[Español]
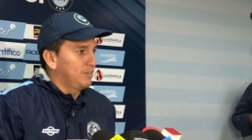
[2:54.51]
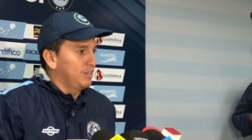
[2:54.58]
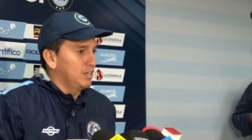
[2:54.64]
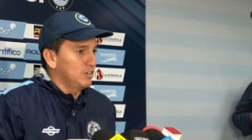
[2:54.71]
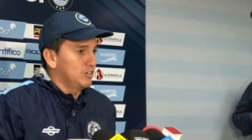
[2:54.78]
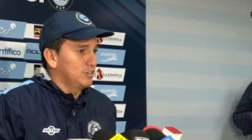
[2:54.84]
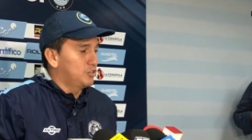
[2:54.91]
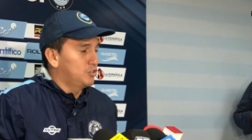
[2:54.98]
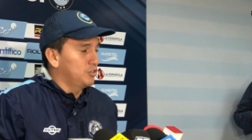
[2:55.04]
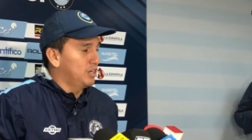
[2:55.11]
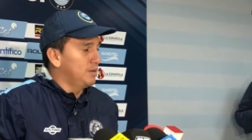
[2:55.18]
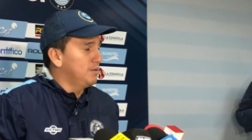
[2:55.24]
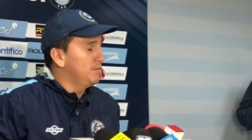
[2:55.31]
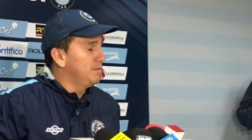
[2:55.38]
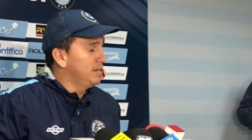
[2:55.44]
de lo que nos
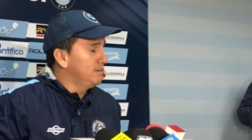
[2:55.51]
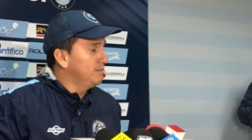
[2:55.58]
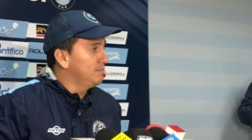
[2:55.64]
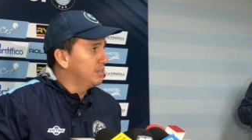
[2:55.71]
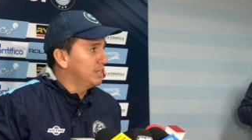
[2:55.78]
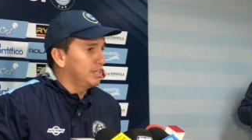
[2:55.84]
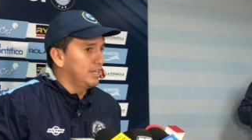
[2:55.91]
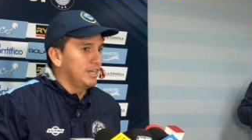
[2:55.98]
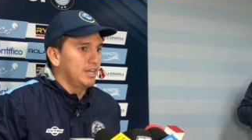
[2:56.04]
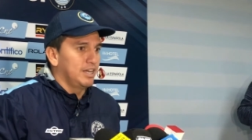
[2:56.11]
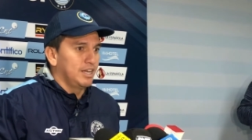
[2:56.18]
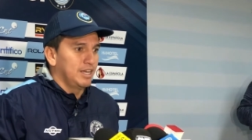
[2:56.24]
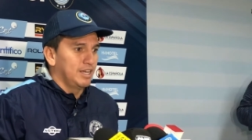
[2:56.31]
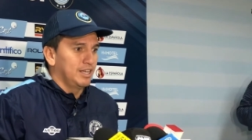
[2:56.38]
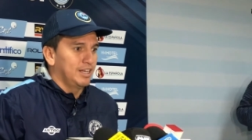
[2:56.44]
toca vivir
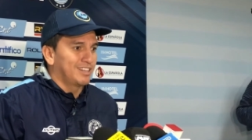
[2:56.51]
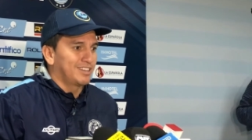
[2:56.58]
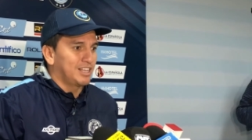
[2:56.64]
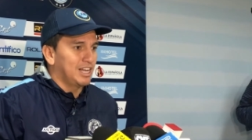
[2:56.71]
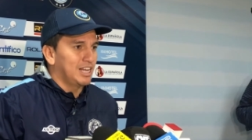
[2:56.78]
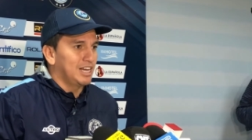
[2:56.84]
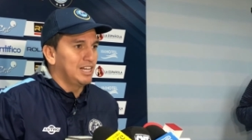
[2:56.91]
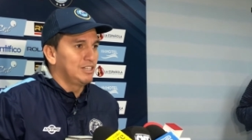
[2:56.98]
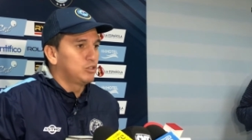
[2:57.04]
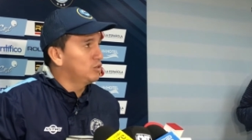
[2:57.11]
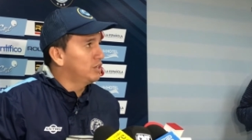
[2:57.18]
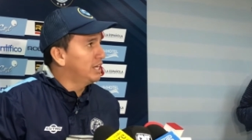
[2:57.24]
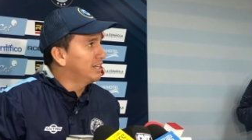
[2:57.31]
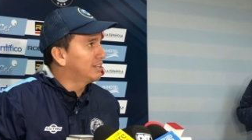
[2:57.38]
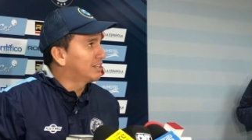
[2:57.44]
y estar a la
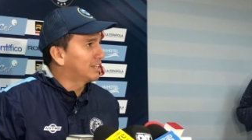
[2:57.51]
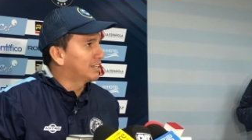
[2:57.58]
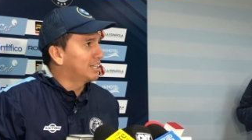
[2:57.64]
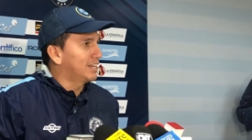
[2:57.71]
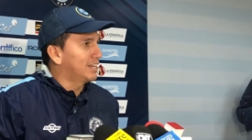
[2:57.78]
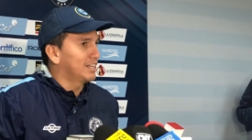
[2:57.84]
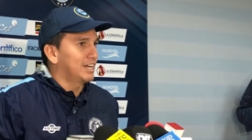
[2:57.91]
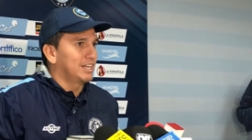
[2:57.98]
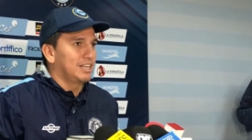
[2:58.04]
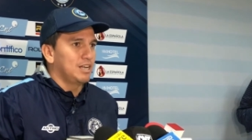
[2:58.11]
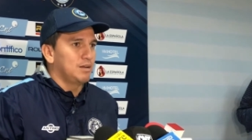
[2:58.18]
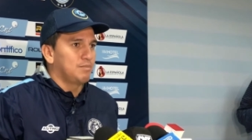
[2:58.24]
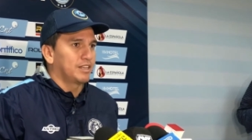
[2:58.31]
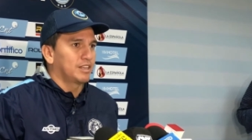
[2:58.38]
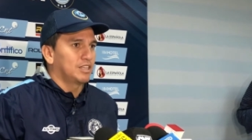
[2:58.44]
altura y tratar de
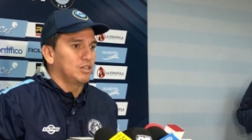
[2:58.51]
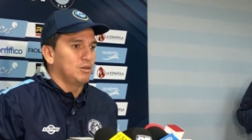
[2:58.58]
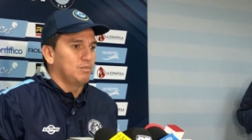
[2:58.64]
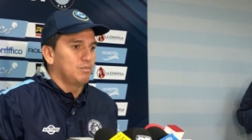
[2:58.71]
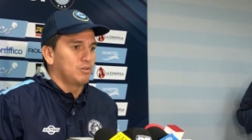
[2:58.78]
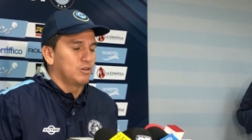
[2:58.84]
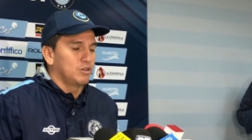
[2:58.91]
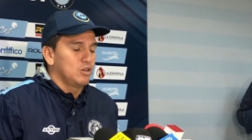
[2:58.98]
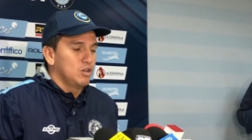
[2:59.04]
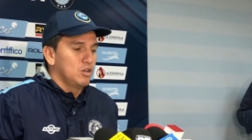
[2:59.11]
ganar el partido por